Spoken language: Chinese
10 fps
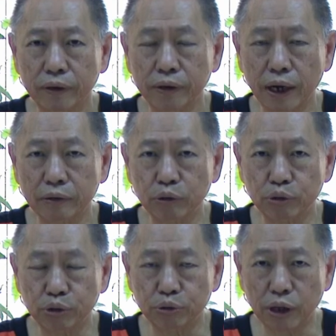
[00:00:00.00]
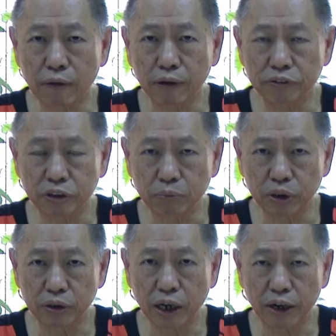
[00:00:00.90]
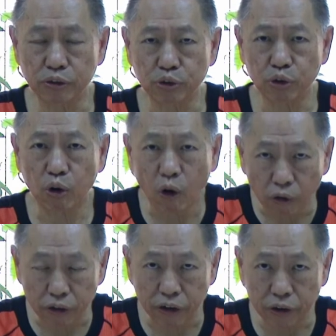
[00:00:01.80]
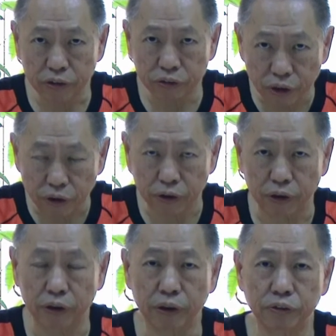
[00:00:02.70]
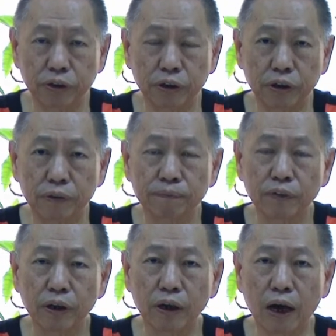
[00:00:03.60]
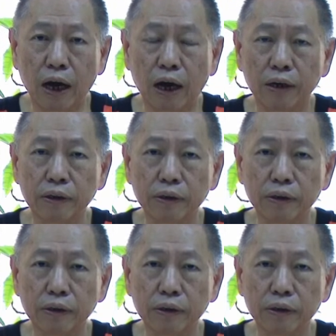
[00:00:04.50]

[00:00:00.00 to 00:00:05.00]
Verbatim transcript: 领导着台湾人民爱做抗型、制型的这个啊，